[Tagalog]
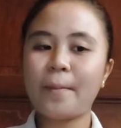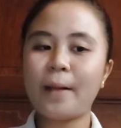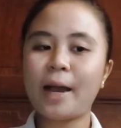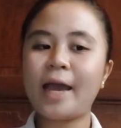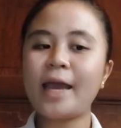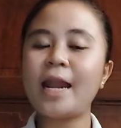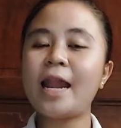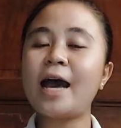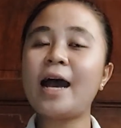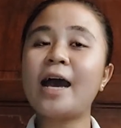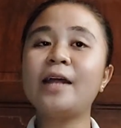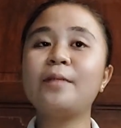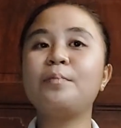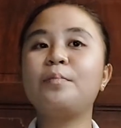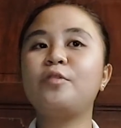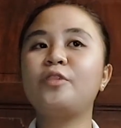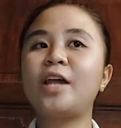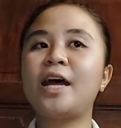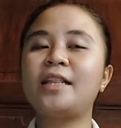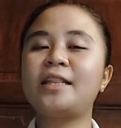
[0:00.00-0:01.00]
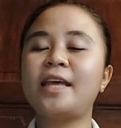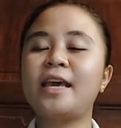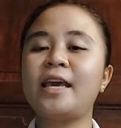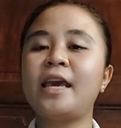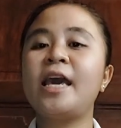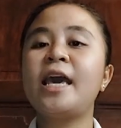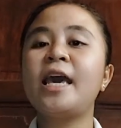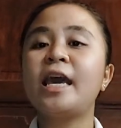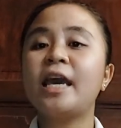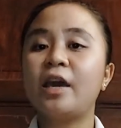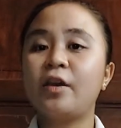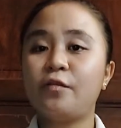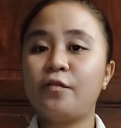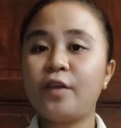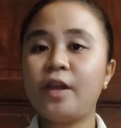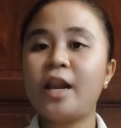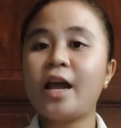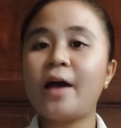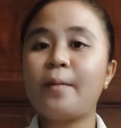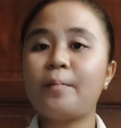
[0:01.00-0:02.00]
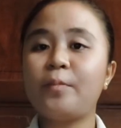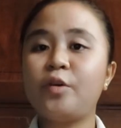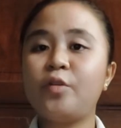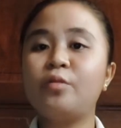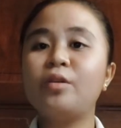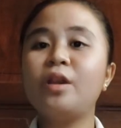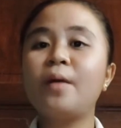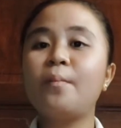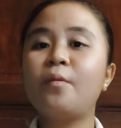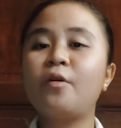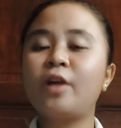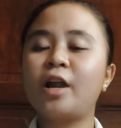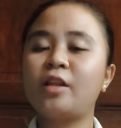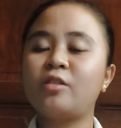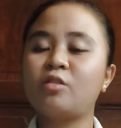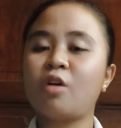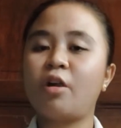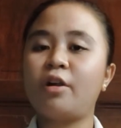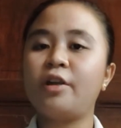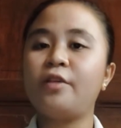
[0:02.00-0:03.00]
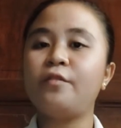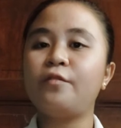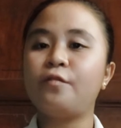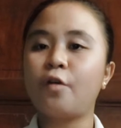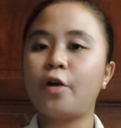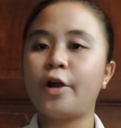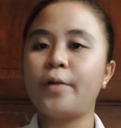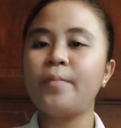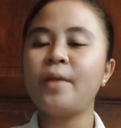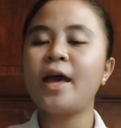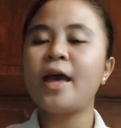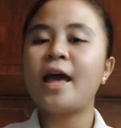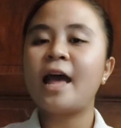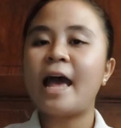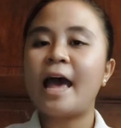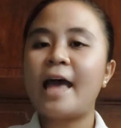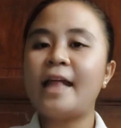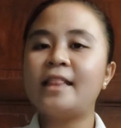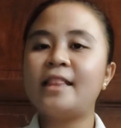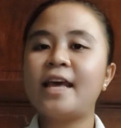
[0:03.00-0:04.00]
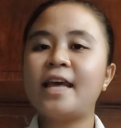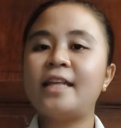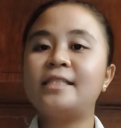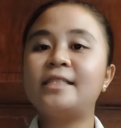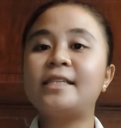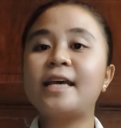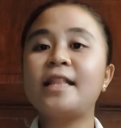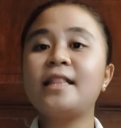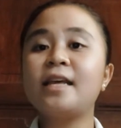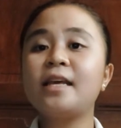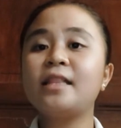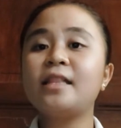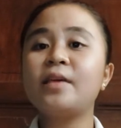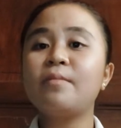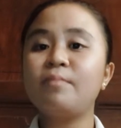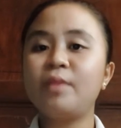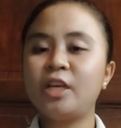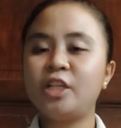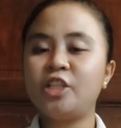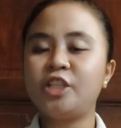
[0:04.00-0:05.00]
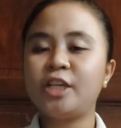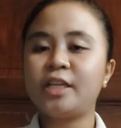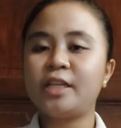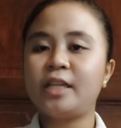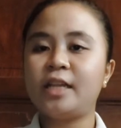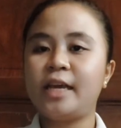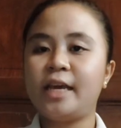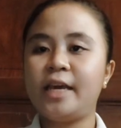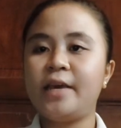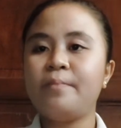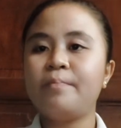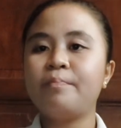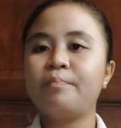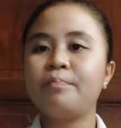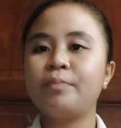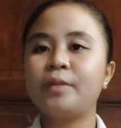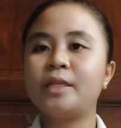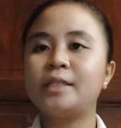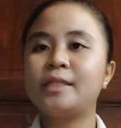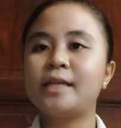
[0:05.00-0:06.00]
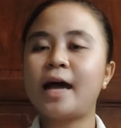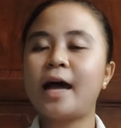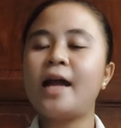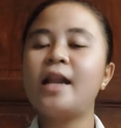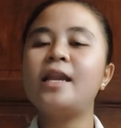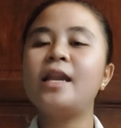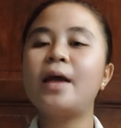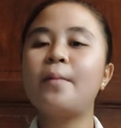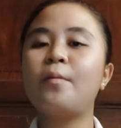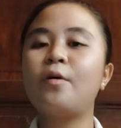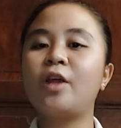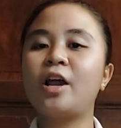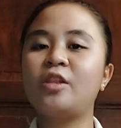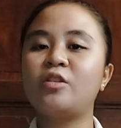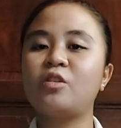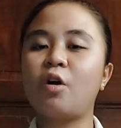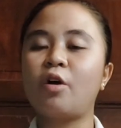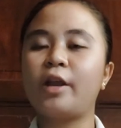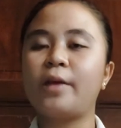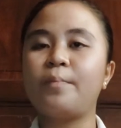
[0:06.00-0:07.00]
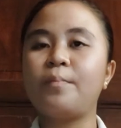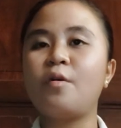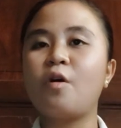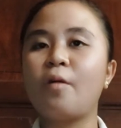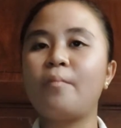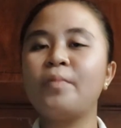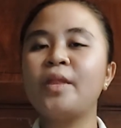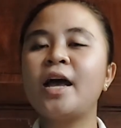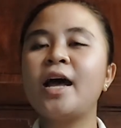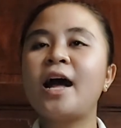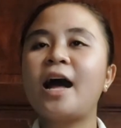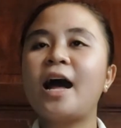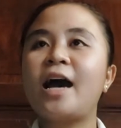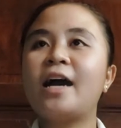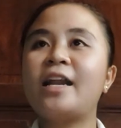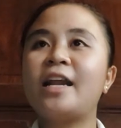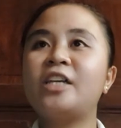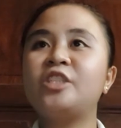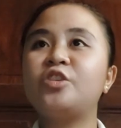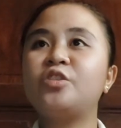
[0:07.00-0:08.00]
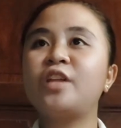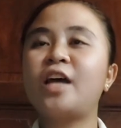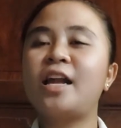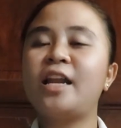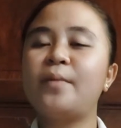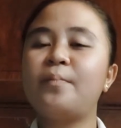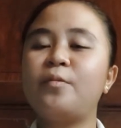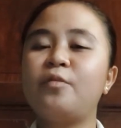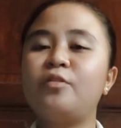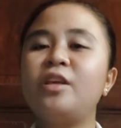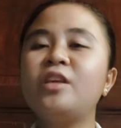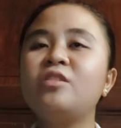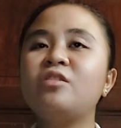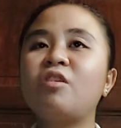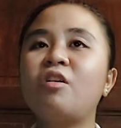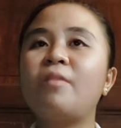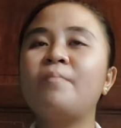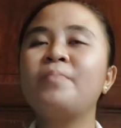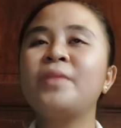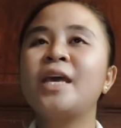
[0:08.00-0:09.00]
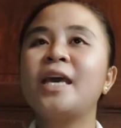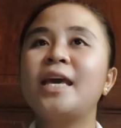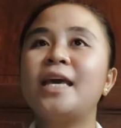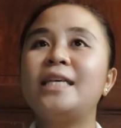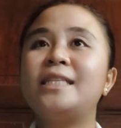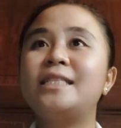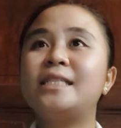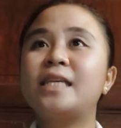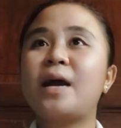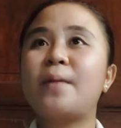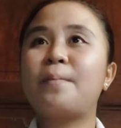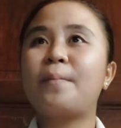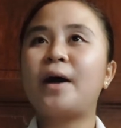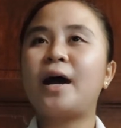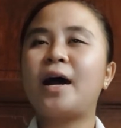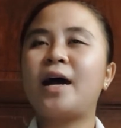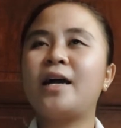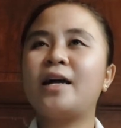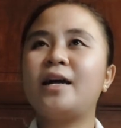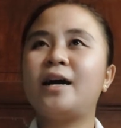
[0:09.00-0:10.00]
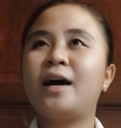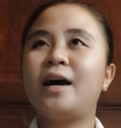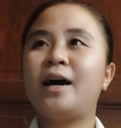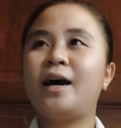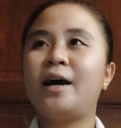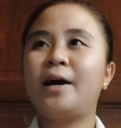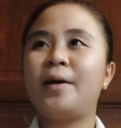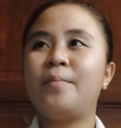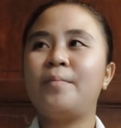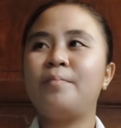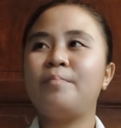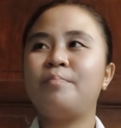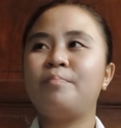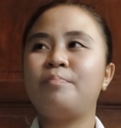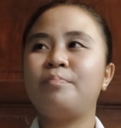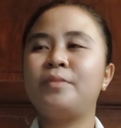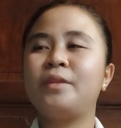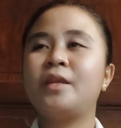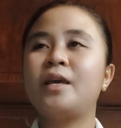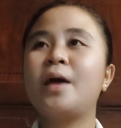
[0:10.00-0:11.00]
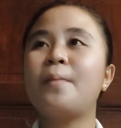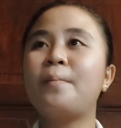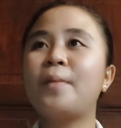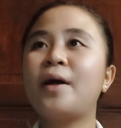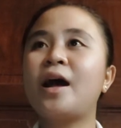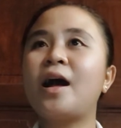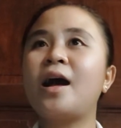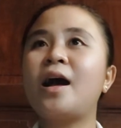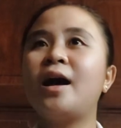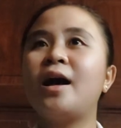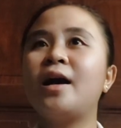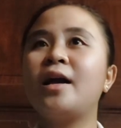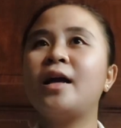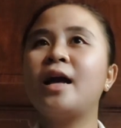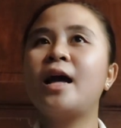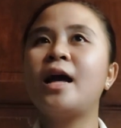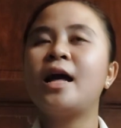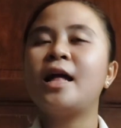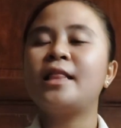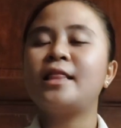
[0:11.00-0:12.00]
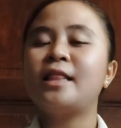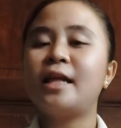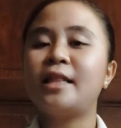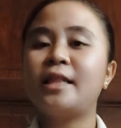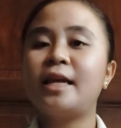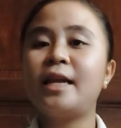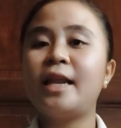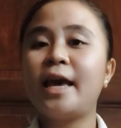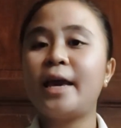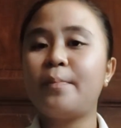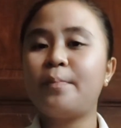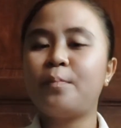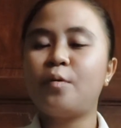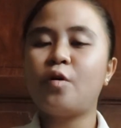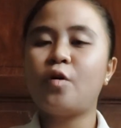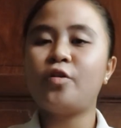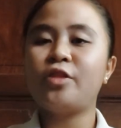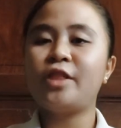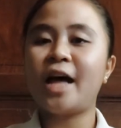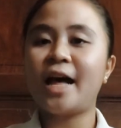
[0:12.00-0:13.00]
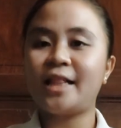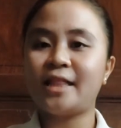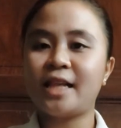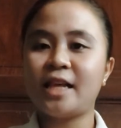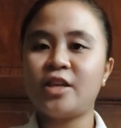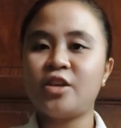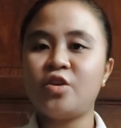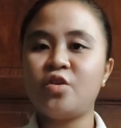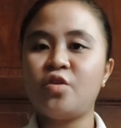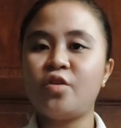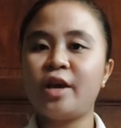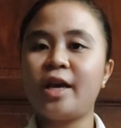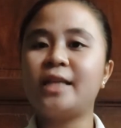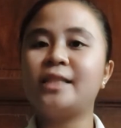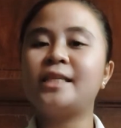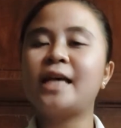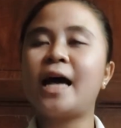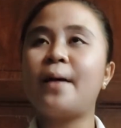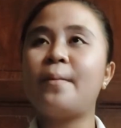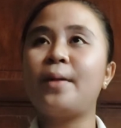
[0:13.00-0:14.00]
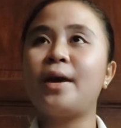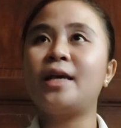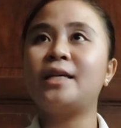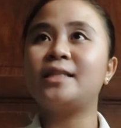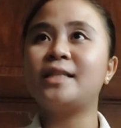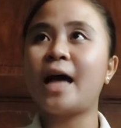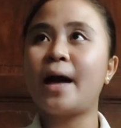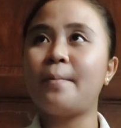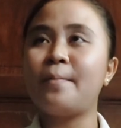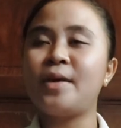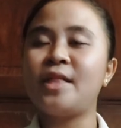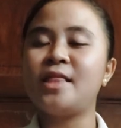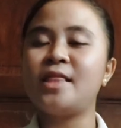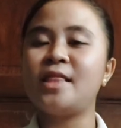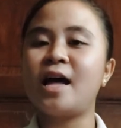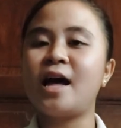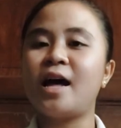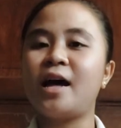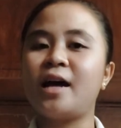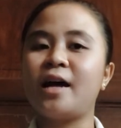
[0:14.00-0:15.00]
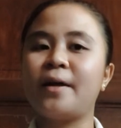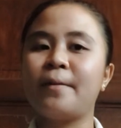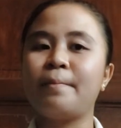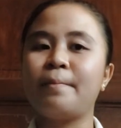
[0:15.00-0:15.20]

kailangan po nating i-fill up yung laboratory form and then send it immediately sa laboratory po. Ang rationale po nito is kapag um, kapag na-delay po natin yung exam examin ng